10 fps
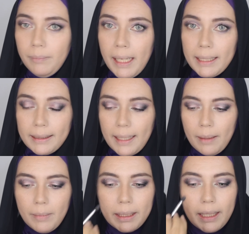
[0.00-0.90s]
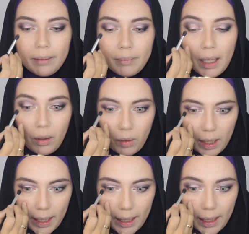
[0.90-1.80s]
mata bagian
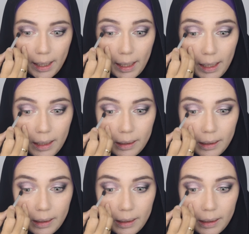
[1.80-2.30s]
bawah